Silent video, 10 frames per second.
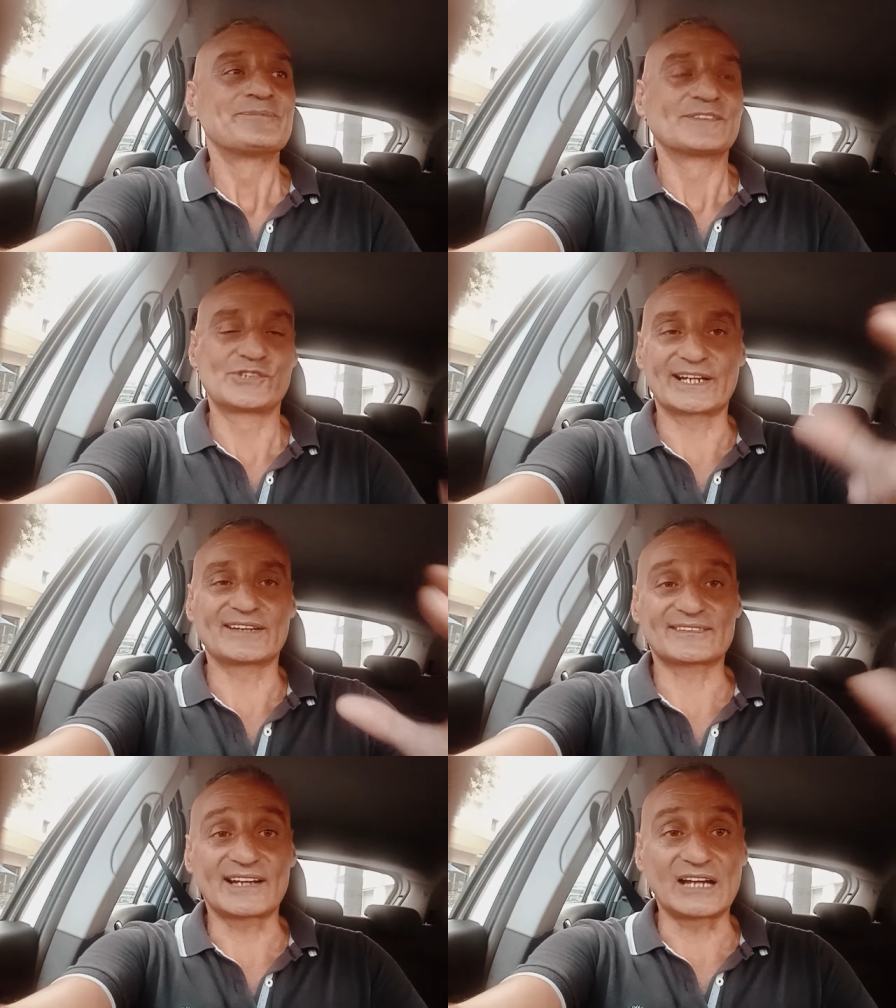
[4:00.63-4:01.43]
ci è
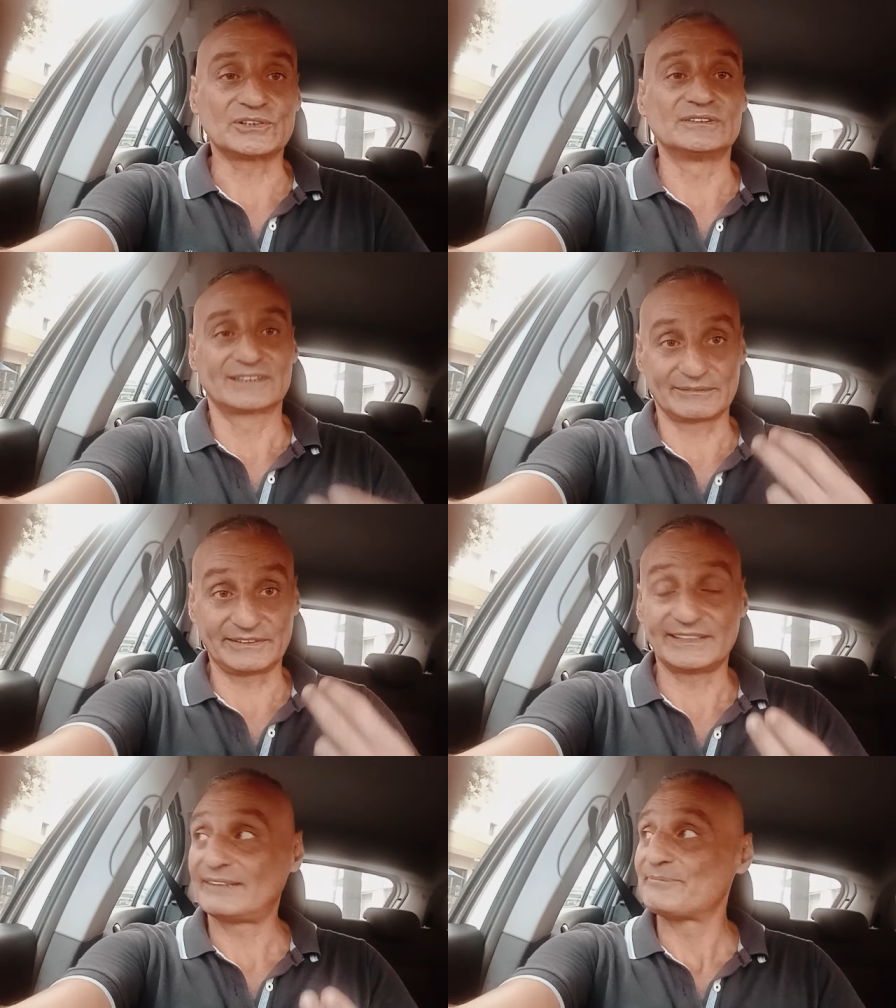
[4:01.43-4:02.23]
cascato,
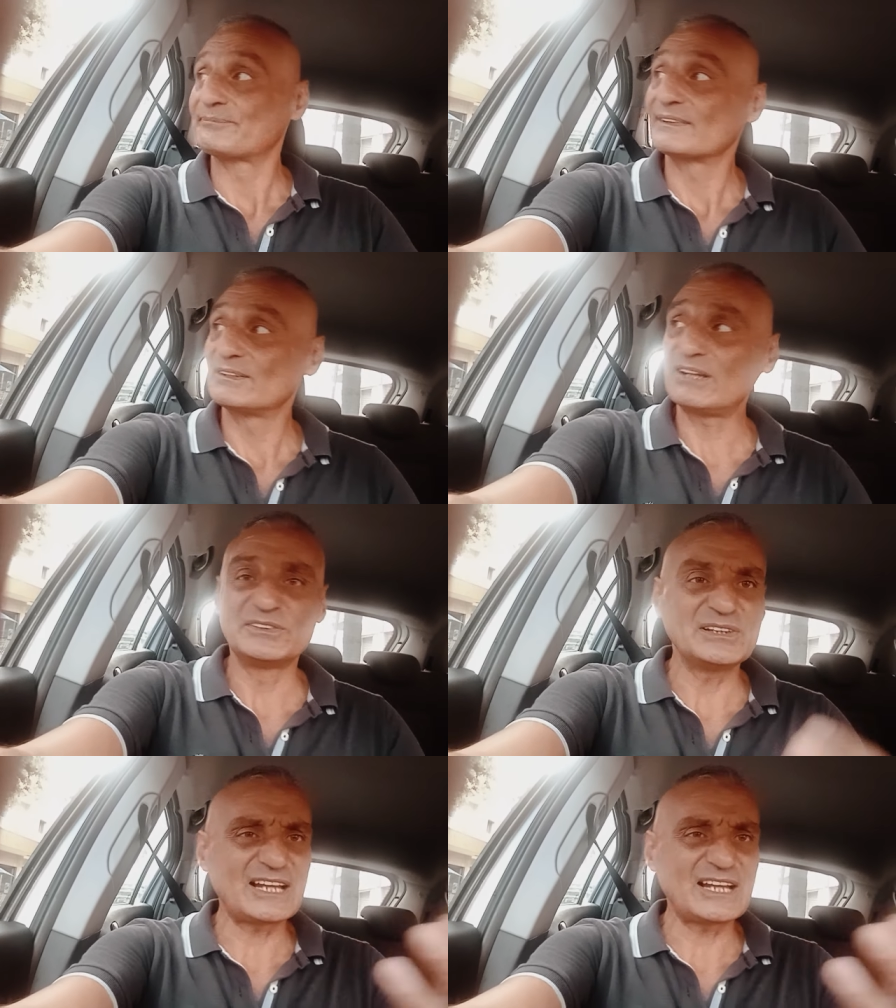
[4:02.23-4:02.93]
capite? Non